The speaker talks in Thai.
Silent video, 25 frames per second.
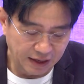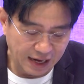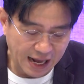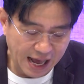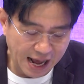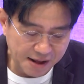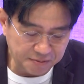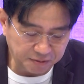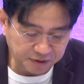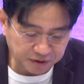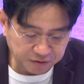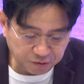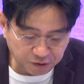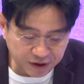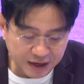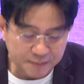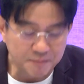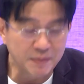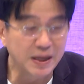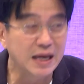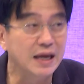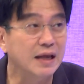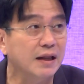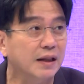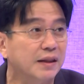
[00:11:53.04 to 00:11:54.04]
ไลฟ์สตรี
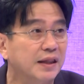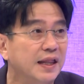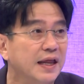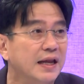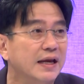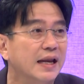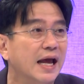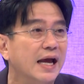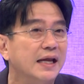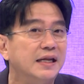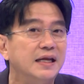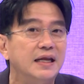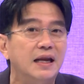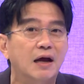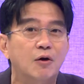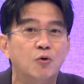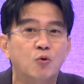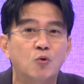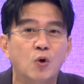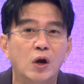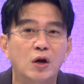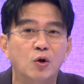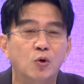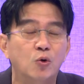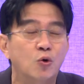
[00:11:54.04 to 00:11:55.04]
มมิ่งสิ่งใดที่เรา
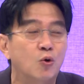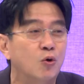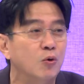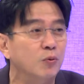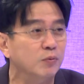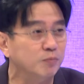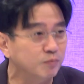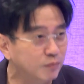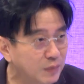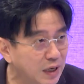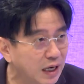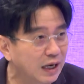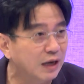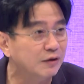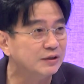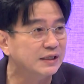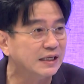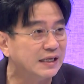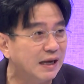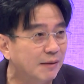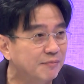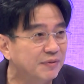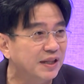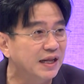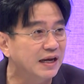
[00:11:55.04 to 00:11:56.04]
ควรรู้เมื่อเรา
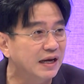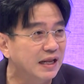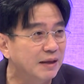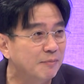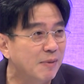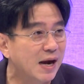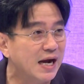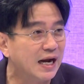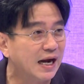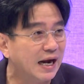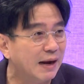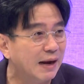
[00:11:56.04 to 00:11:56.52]
จะทำสิ่งนี้บ้าง